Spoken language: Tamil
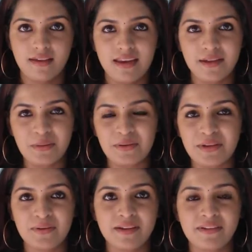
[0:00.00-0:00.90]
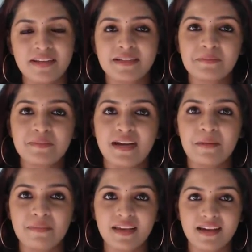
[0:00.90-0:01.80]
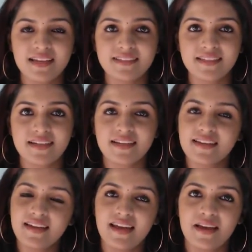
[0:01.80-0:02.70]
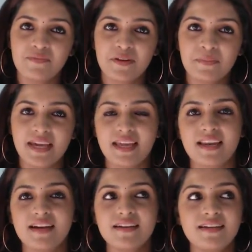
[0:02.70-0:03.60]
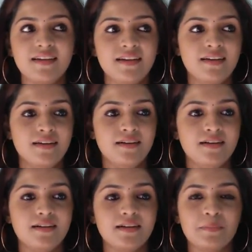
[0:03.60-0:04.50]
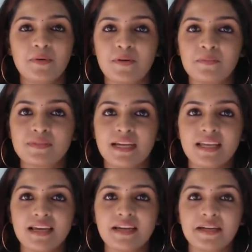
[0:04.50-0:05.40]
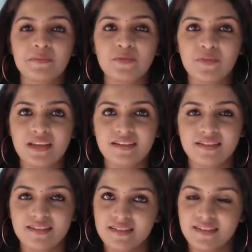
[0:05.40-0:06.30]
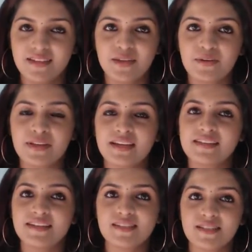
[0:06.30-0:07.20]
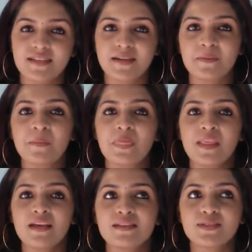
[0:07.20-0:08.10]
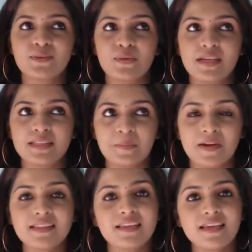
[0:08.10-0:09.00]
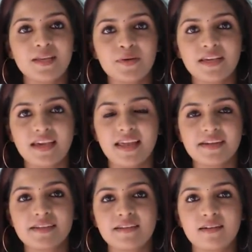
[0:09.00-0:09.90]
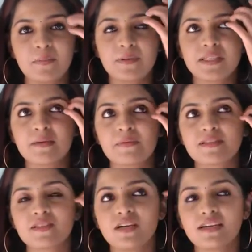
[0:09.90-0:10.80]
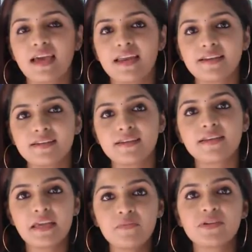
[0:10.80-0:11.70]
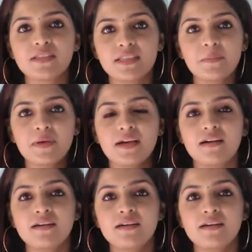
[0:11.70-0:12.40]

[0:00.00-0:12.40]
எல்லாருக்கும் என்னுடைய வணக்கம் ஐம் நேஹா ரத்னாகரன் அண்ட் ஐம் ஃப்ரம் கேரளா இப்போ தனில கண்ட மூவியில் ஹீரோயினாக நடிச்சிருக்கேன் ஸோ இந்த படத்தில் என்னோடய கேரக்டரை பற்றி பேசினா கேரக்டர் நேம் வந்து தீபிகா